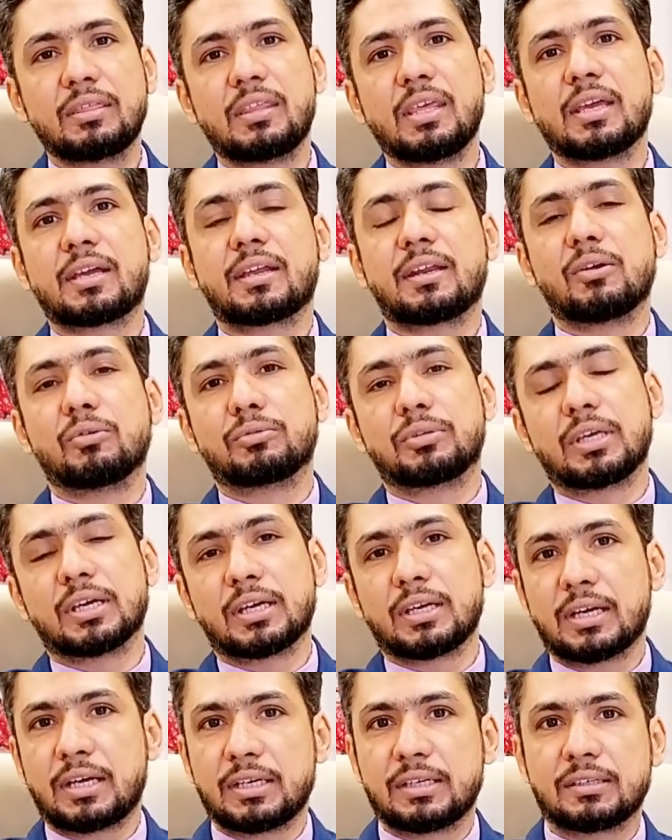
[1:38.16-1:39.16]
देख रहे होते हैं
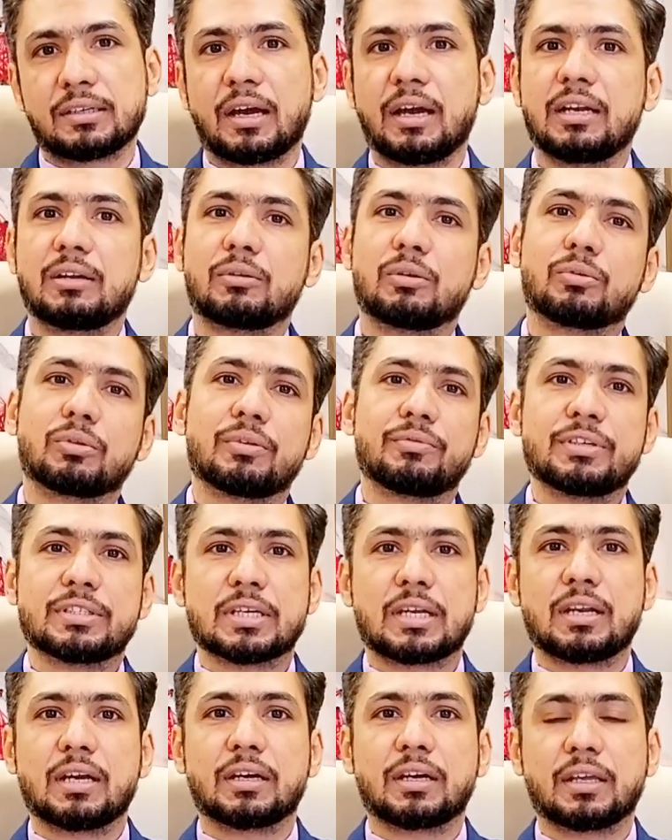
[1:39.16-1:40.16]
कि यार इन नाइल लेवलों के
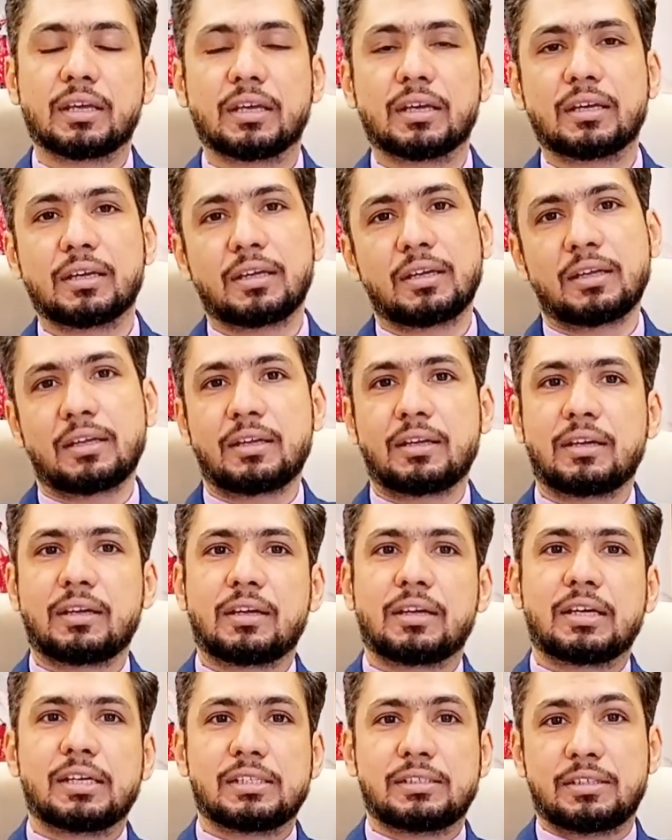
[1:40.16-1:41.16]
वीज़ा लग रहे हैं
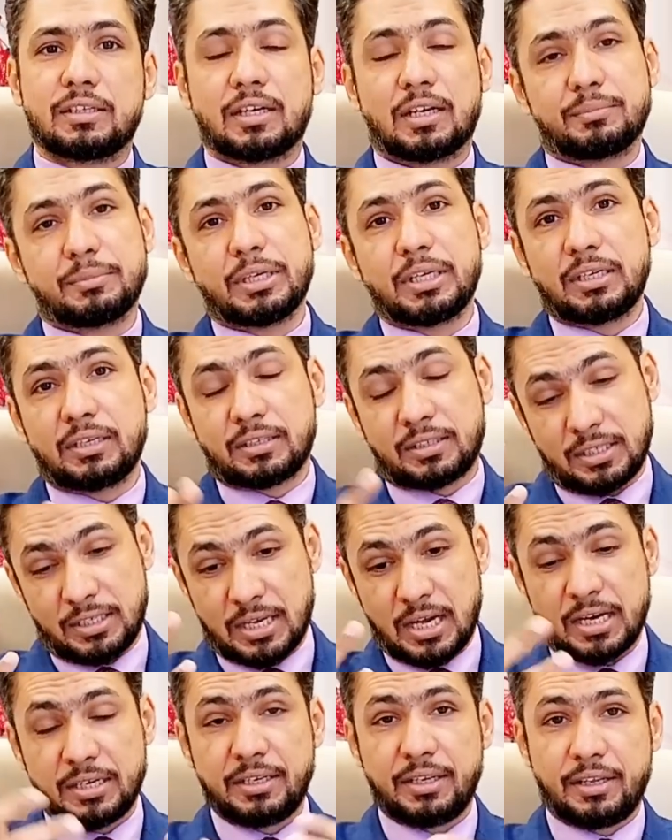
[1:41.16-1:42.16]
ये हमें
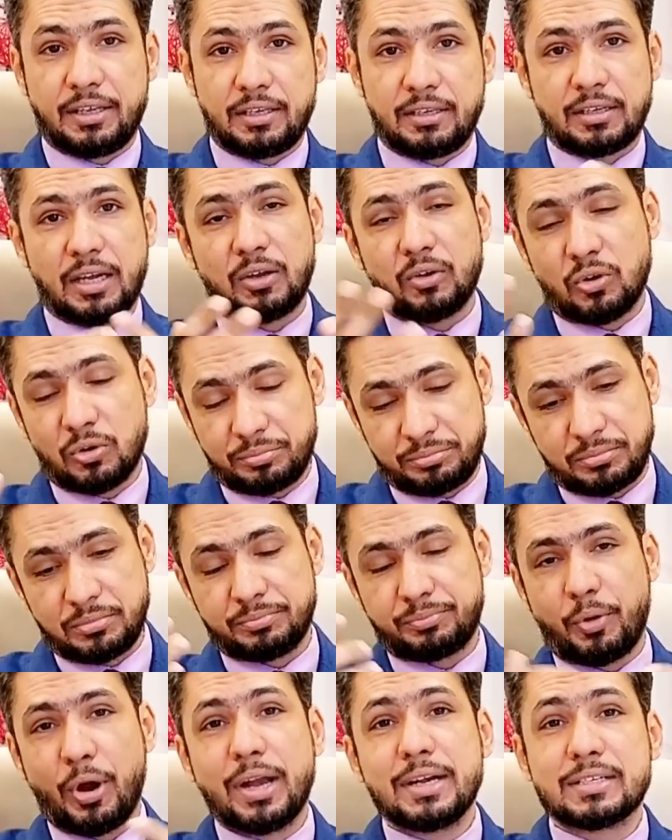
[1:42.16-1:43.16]
खिला नहीं रहे आई होप
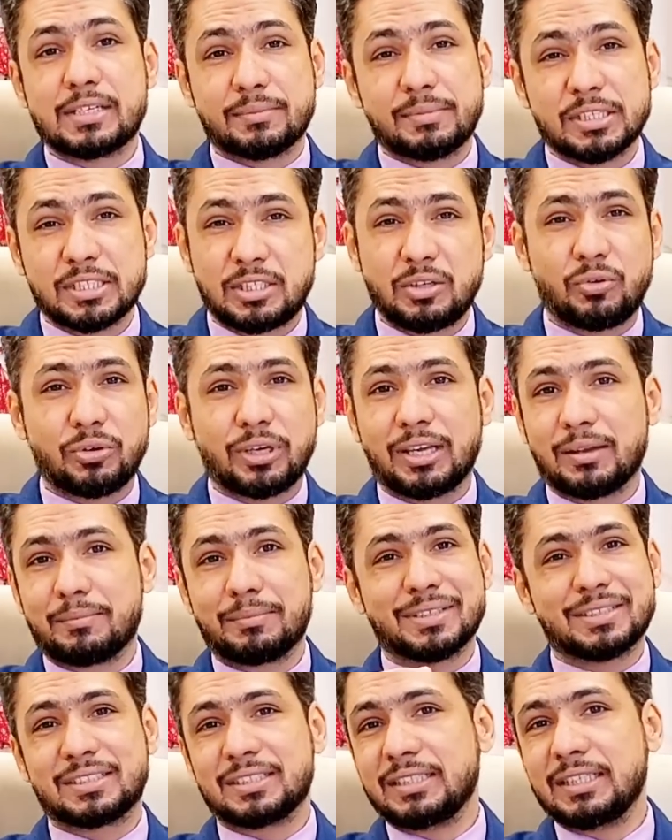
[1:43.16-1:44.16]
पॉइंट समझ गए होंगे कि
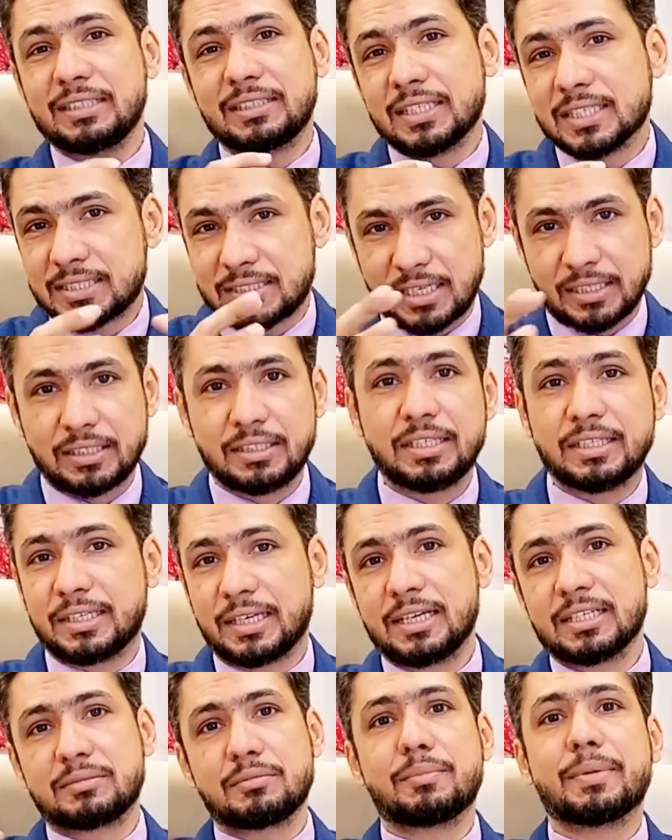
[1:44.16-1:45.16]
मज़ीद इसके अंदर
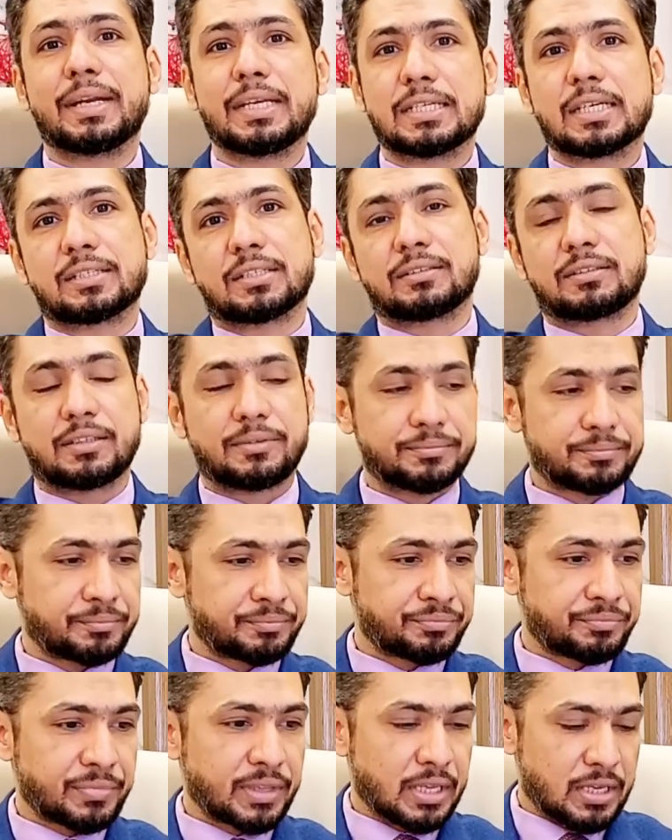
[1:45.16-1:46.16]
डिटेल्स में मैं नहीं जा सकता
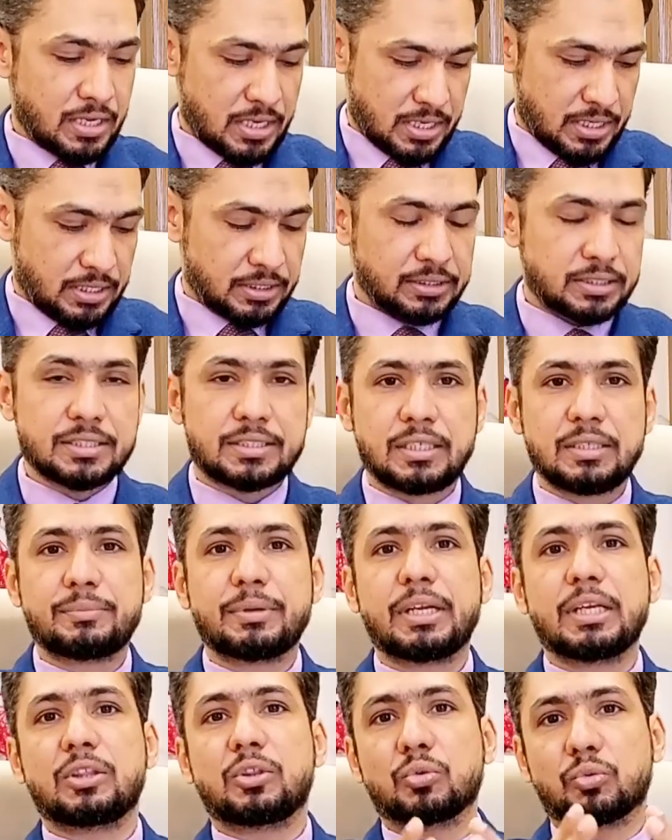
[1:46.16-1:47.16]
तीसरी तो
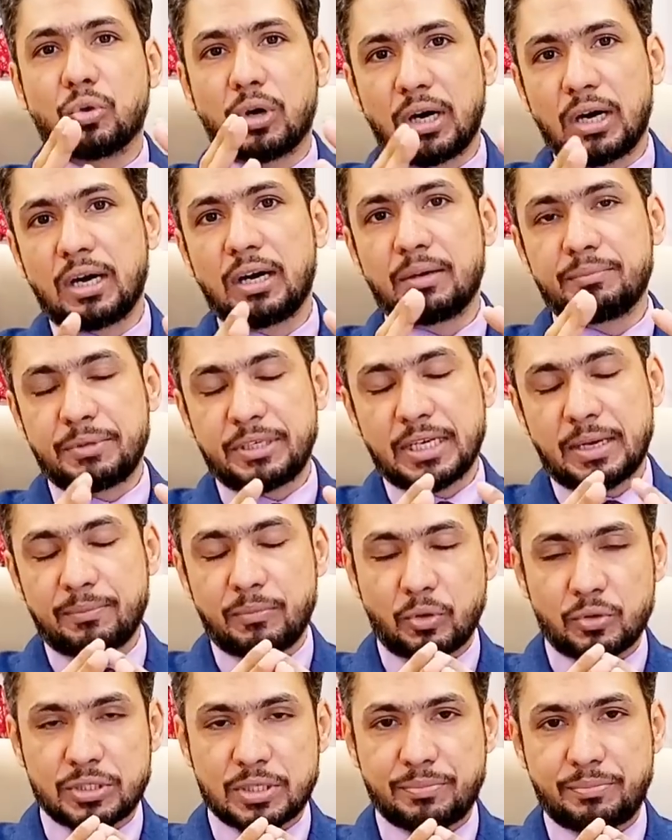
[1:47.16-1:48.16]
मेरी दुआ मेरी आप
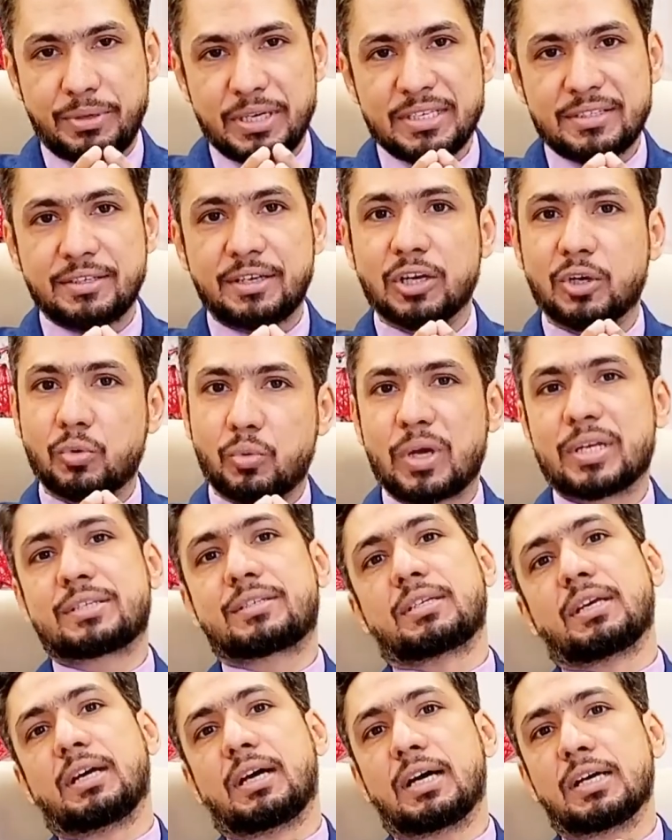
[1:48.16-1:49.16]
लोगों से प्लीज़
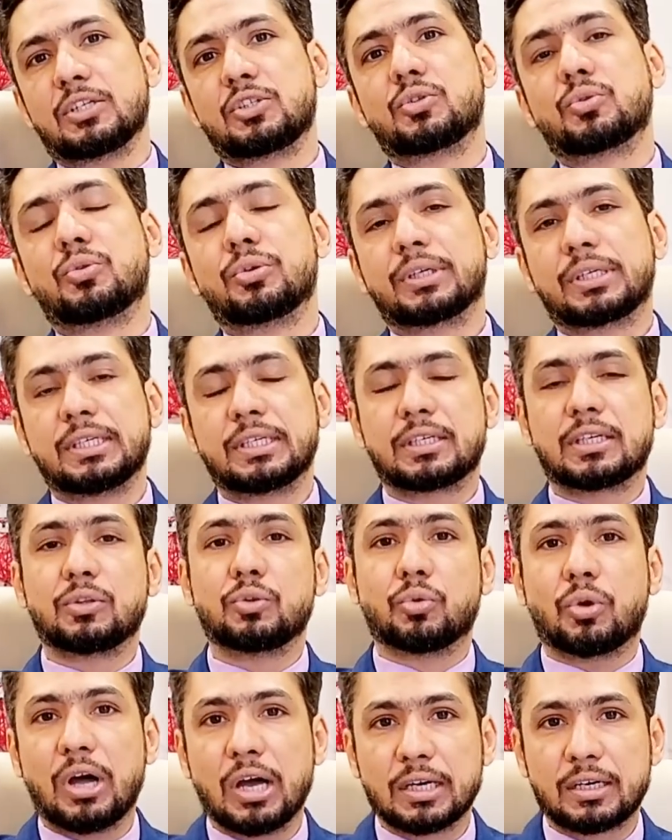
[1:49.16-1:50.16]
रिक्वेस्ट हाथ जोड़ के कि
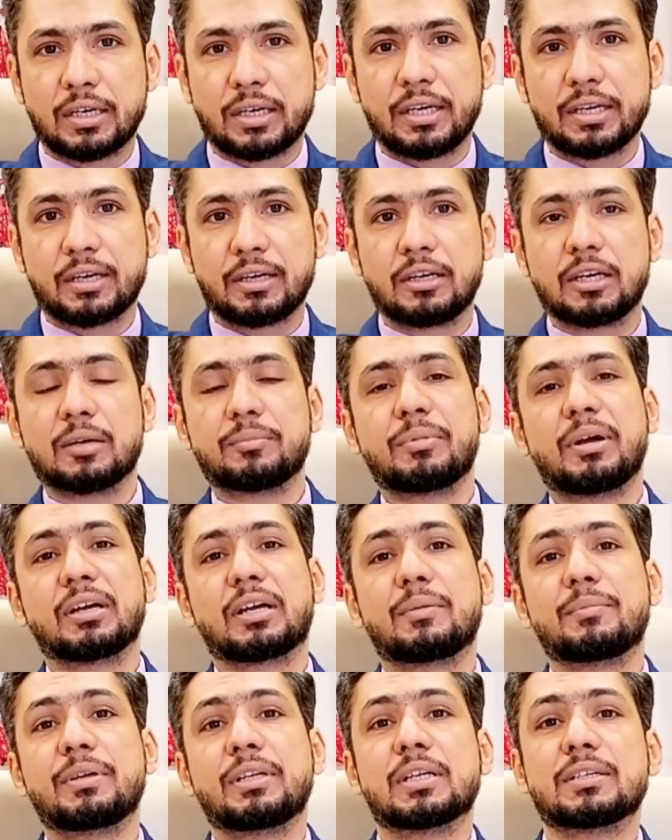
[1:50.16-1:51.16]
दुआ करें कि अल्लाह
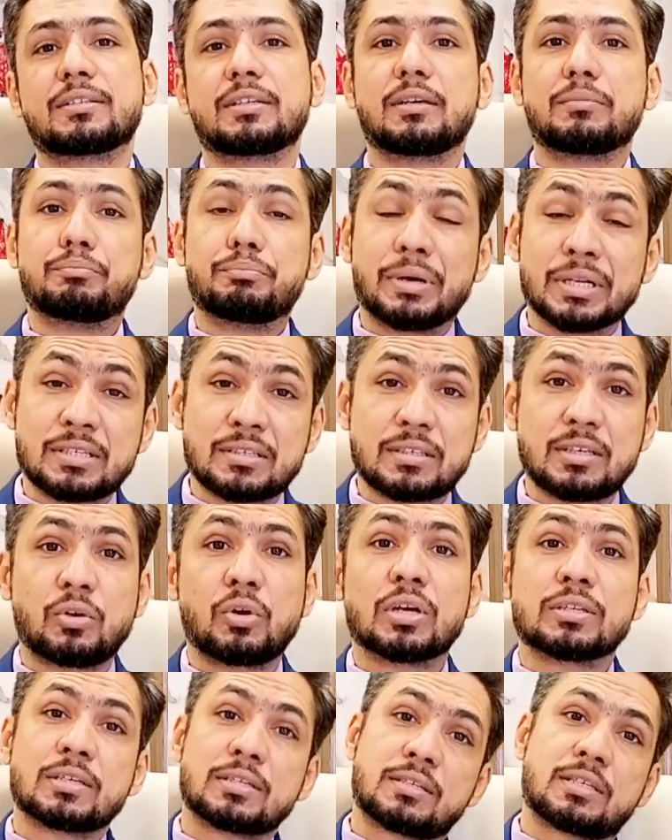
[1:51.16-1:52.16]
पाक हमें नज़र बद से
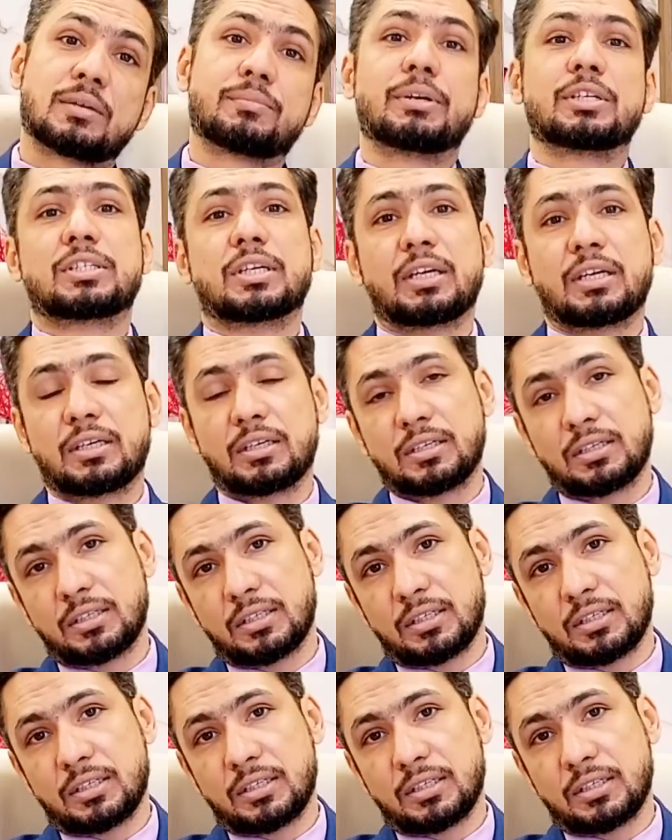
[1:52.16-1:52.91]
और हसद से बचाए